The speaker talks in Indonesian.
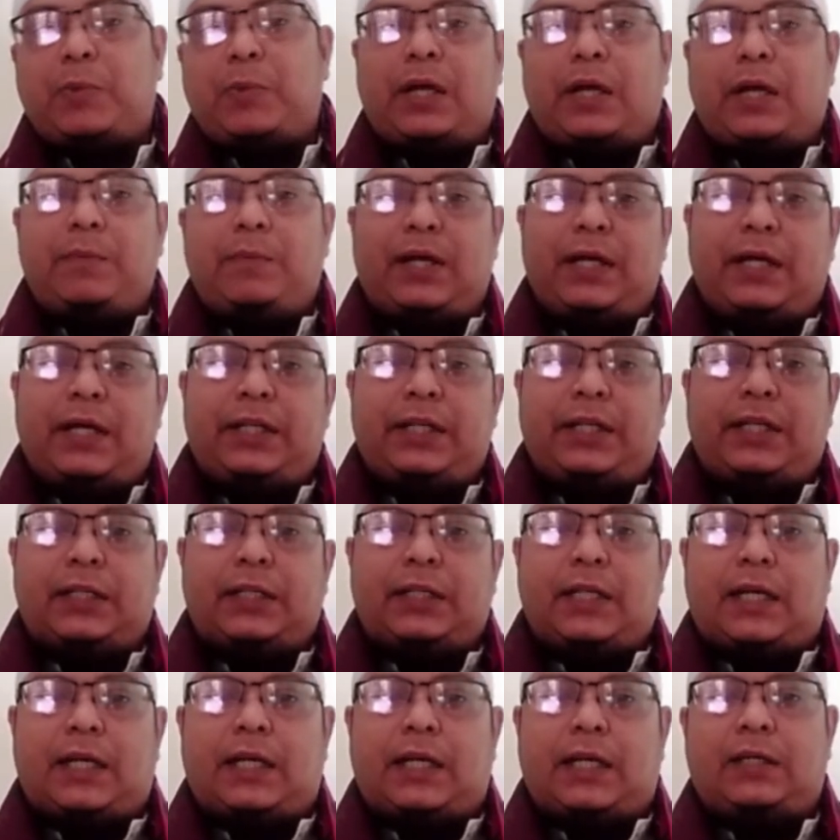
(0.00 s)
Ali
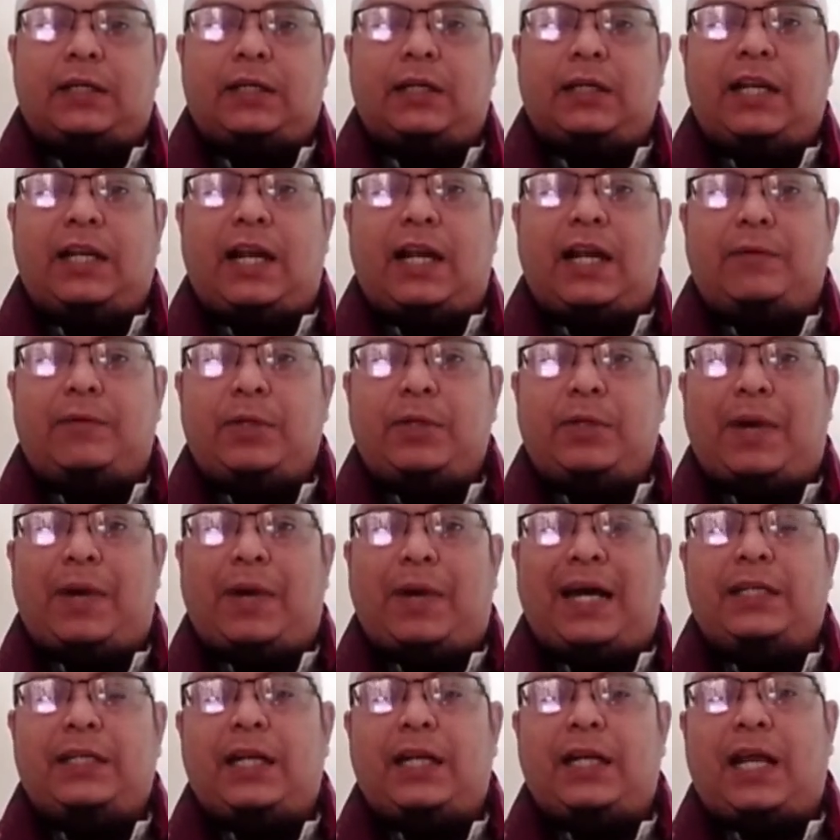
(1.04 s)
Al-Habsyi,
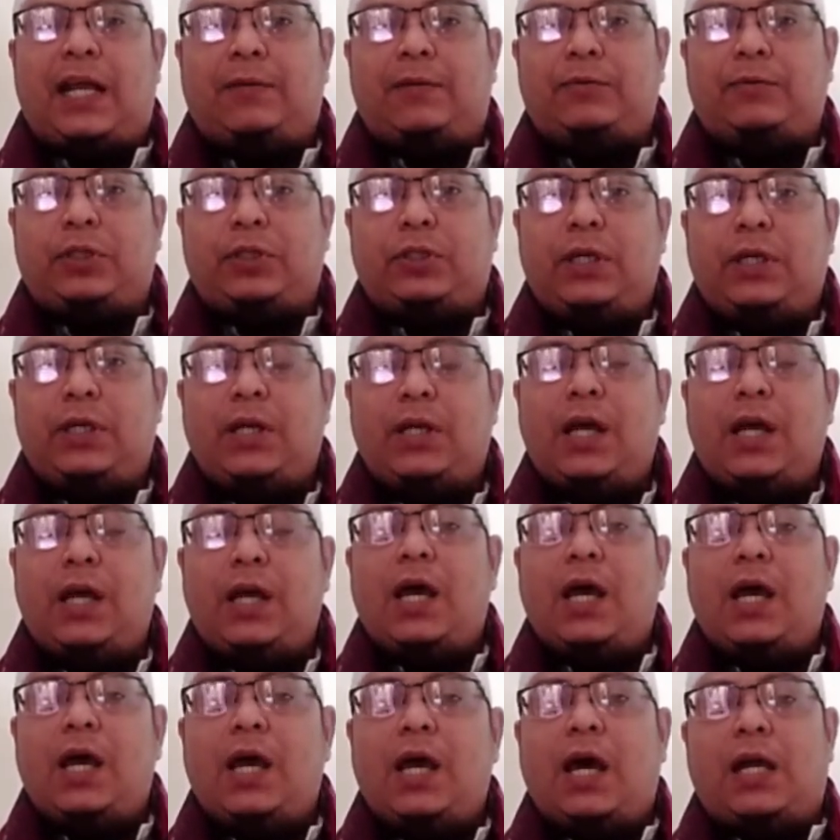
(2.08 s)
al-habbatu idza al
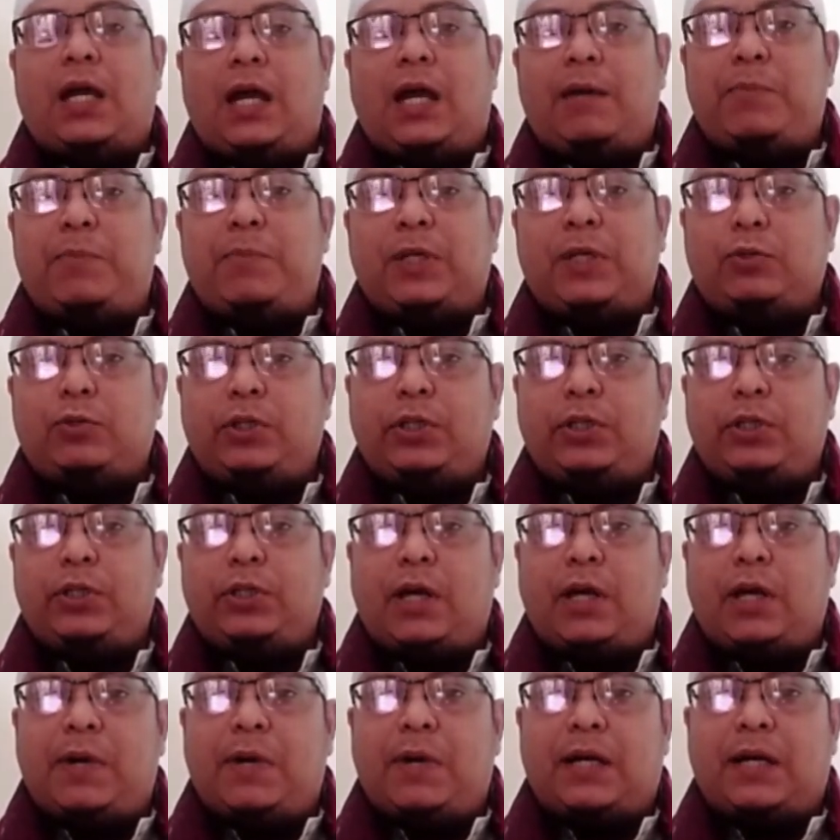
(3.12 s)
maula tulaqil
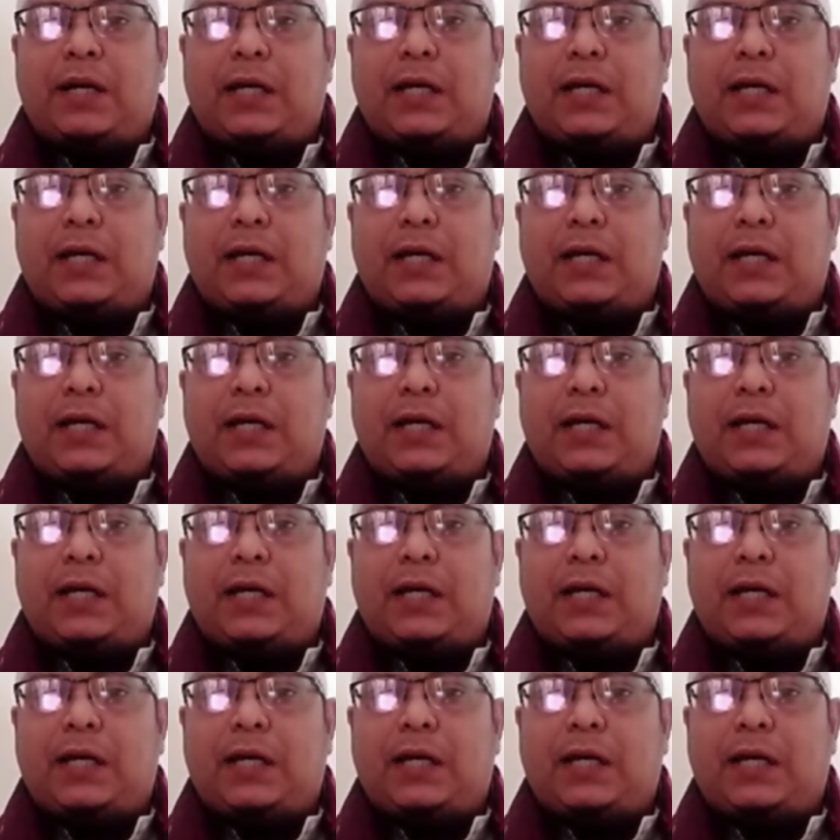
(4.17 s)
hubub.